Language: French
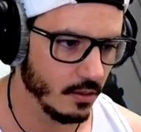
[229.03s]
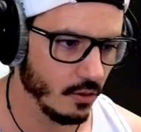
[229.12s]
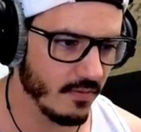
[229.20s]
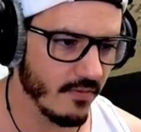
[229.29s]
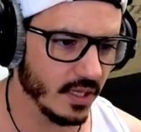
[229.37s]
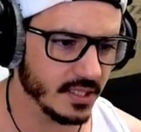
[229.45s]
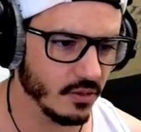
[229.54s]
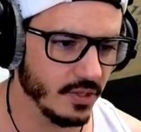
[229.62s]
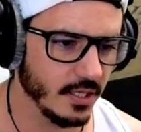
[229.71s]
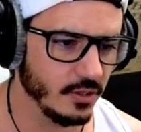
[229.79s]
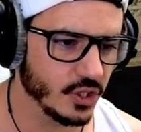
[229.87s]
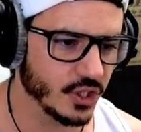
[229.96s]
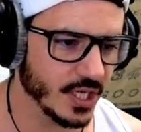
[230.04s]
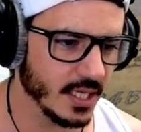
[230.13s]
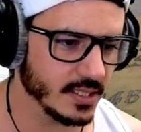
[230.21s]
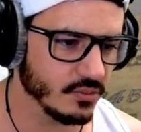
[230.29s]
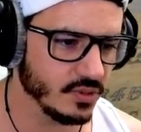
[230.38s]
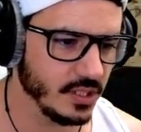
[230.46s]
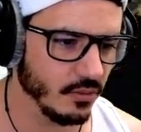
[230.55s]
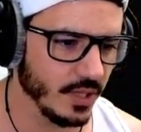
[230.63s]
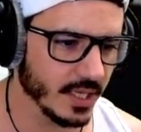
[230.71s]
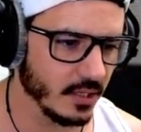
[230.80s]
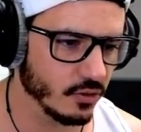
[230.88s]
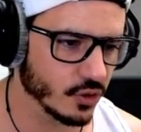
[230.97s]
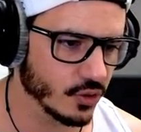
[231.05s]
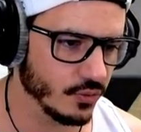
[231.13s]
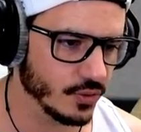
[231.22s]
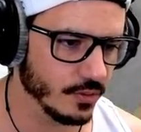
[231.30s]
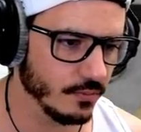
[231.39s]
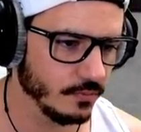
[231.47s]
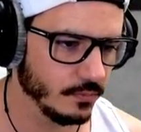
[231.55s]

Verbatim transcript: on va voir si on a une chasse ou si on a quelque chose.